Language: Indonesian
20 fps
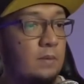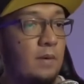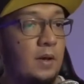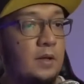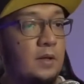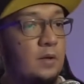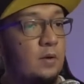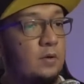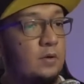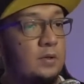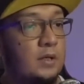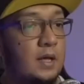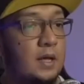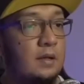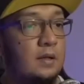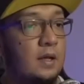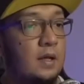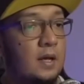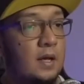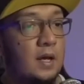Mario
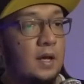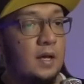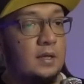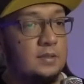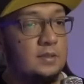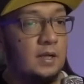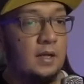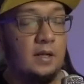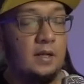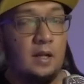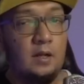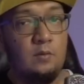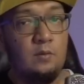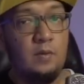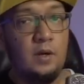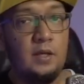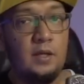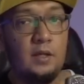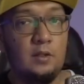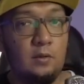dan Zelda
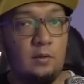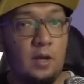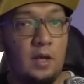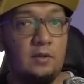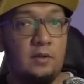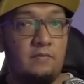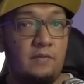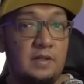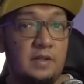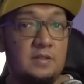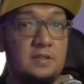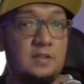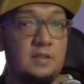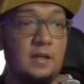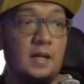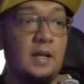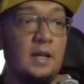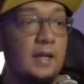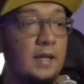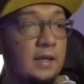2 yaitu
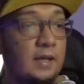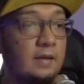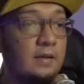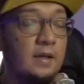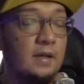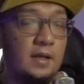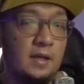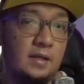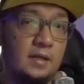Adventure Link